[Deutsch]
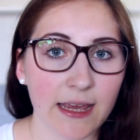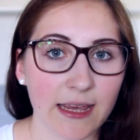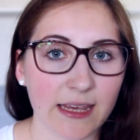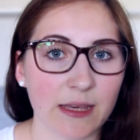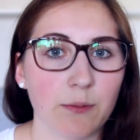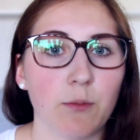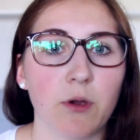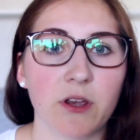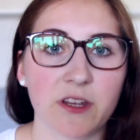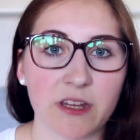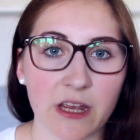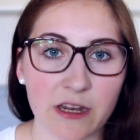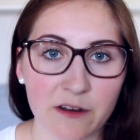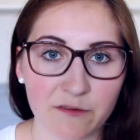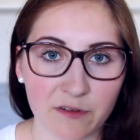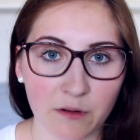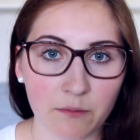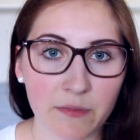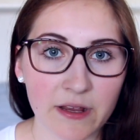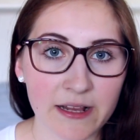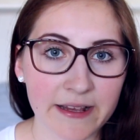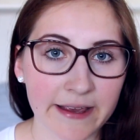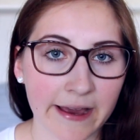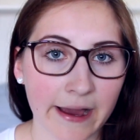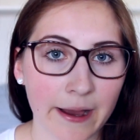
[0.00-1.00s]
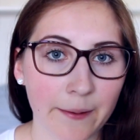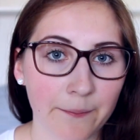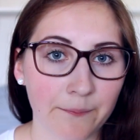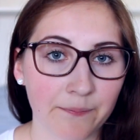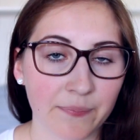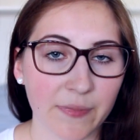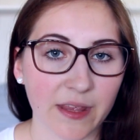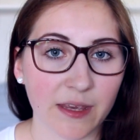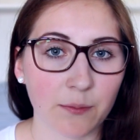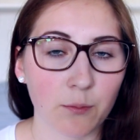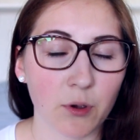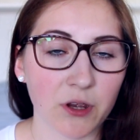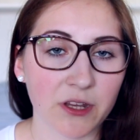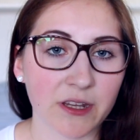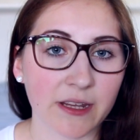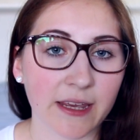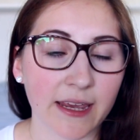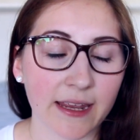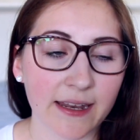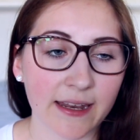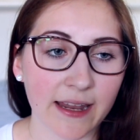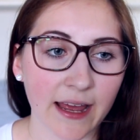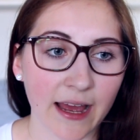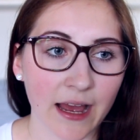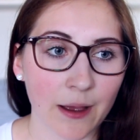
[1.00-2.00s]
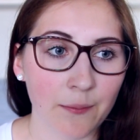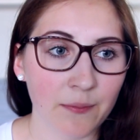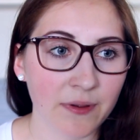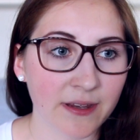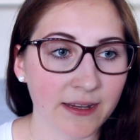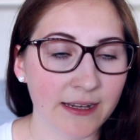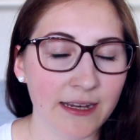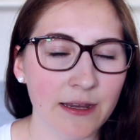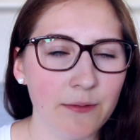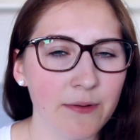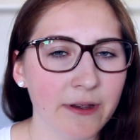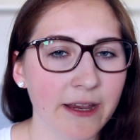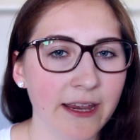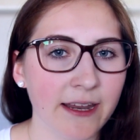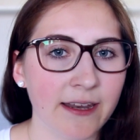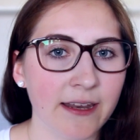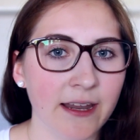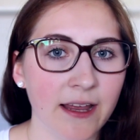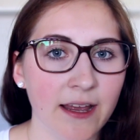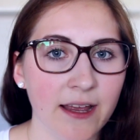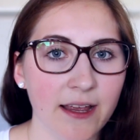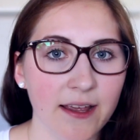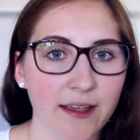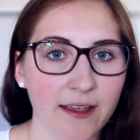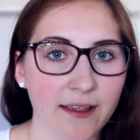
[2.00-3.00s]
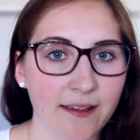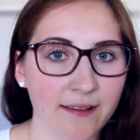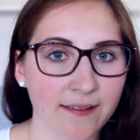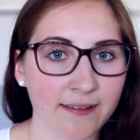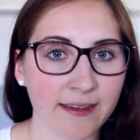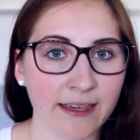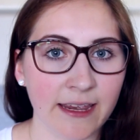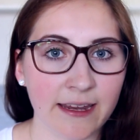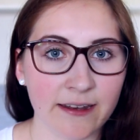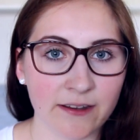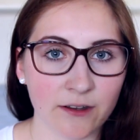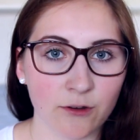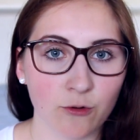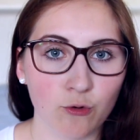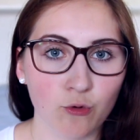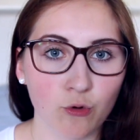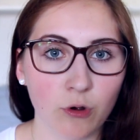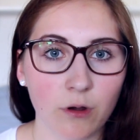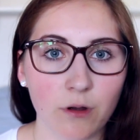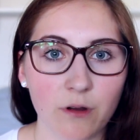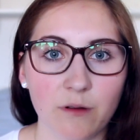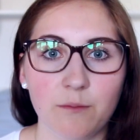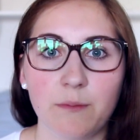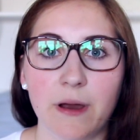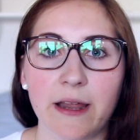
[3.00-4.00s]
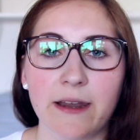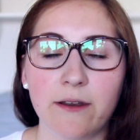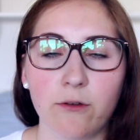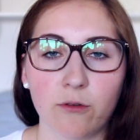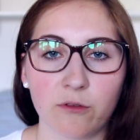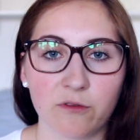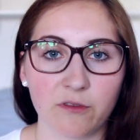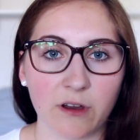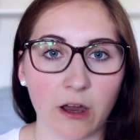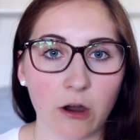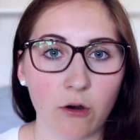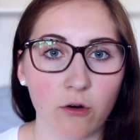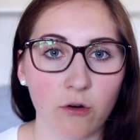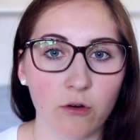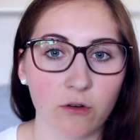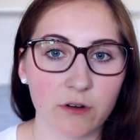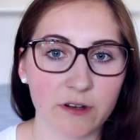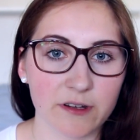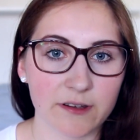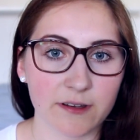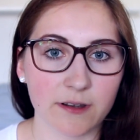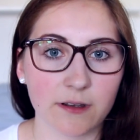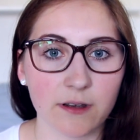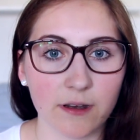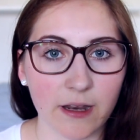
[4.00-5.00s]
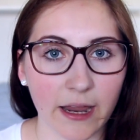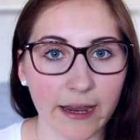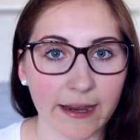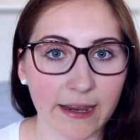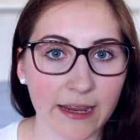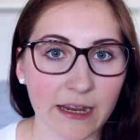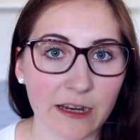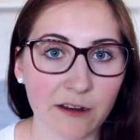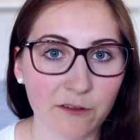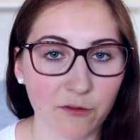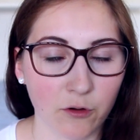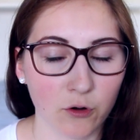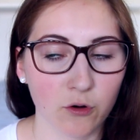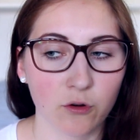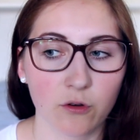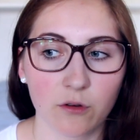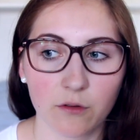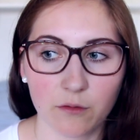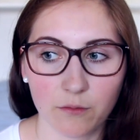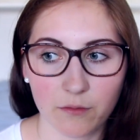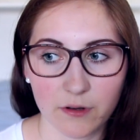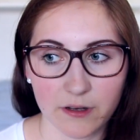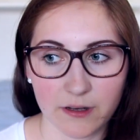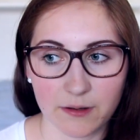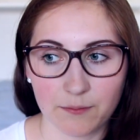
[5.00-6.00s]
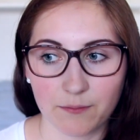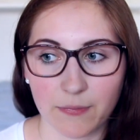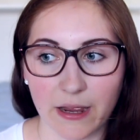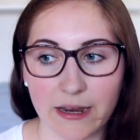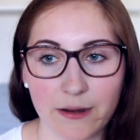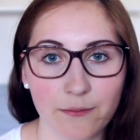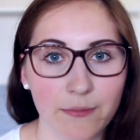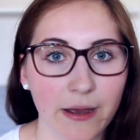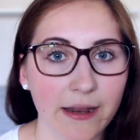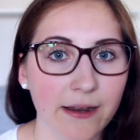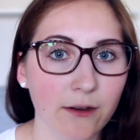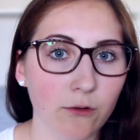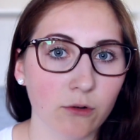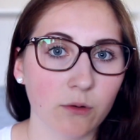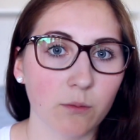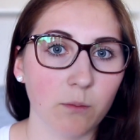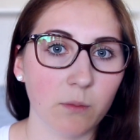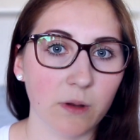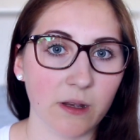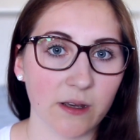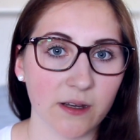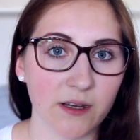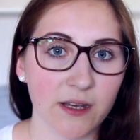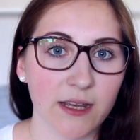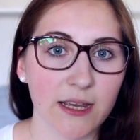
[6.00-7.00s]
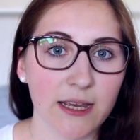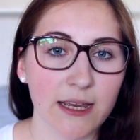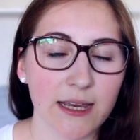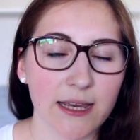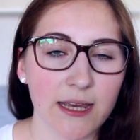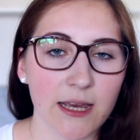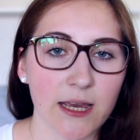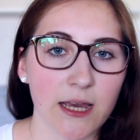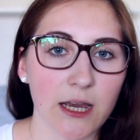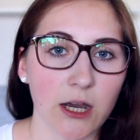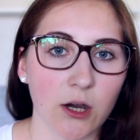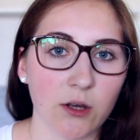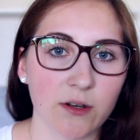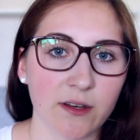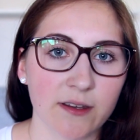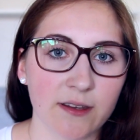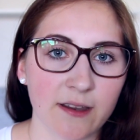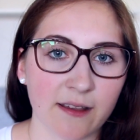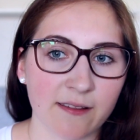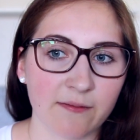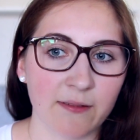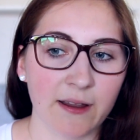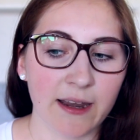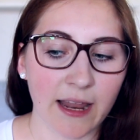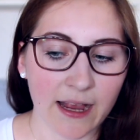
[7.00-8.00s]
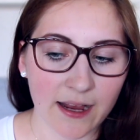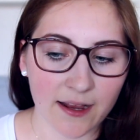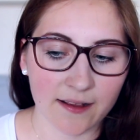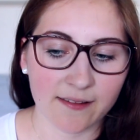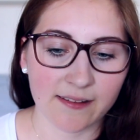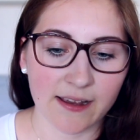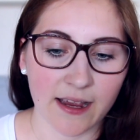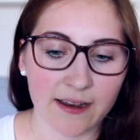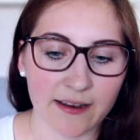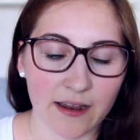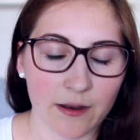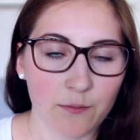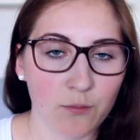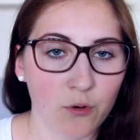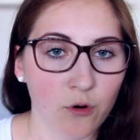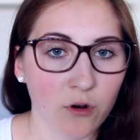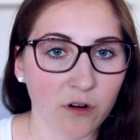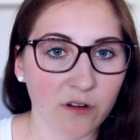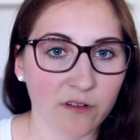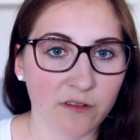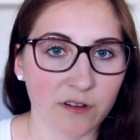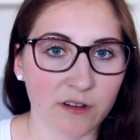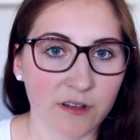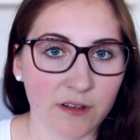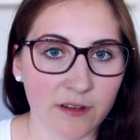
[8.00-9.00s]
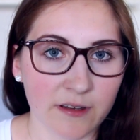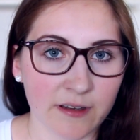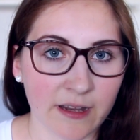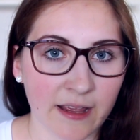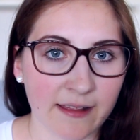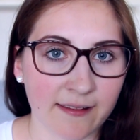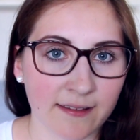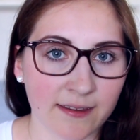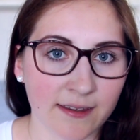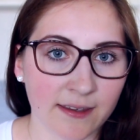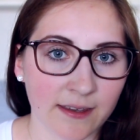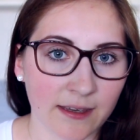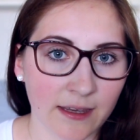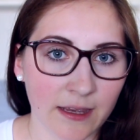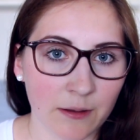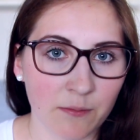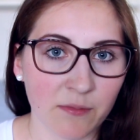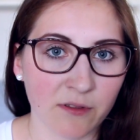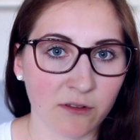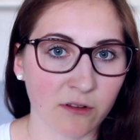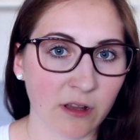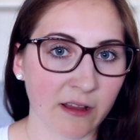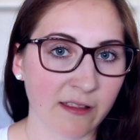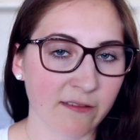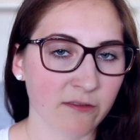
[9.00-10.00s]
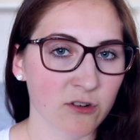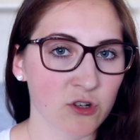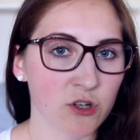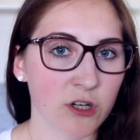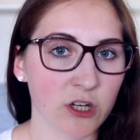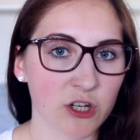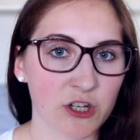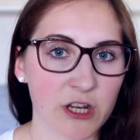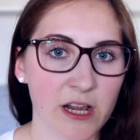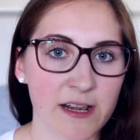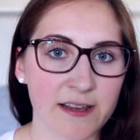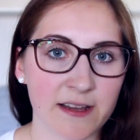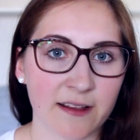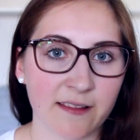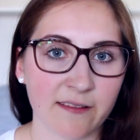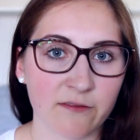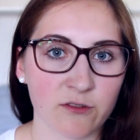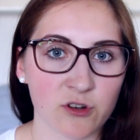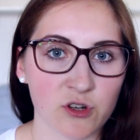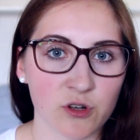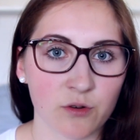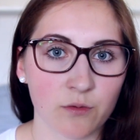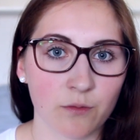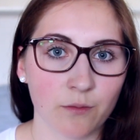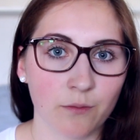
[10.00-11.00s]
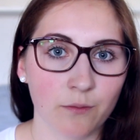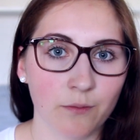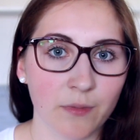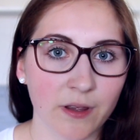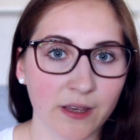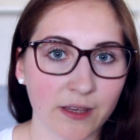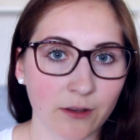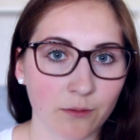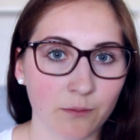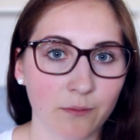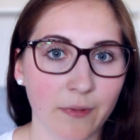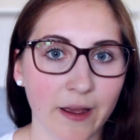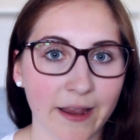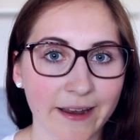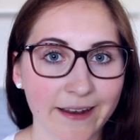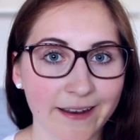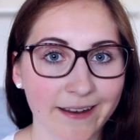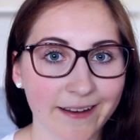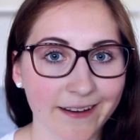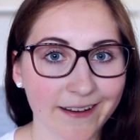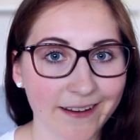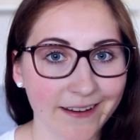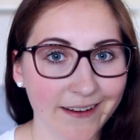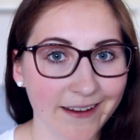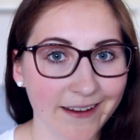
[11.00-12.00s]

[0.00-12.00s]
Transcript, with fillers: Ich möchte eine Familie haben. Ich möchte Kinder haben. Ich liebe Kinder. Es geht nur Mann und Frau und ein Kind von meinem Mann und mir. Und das war lange Zeit ein Punkt, der sich eben so dazwischen gestellt hat zwischen mich und meinen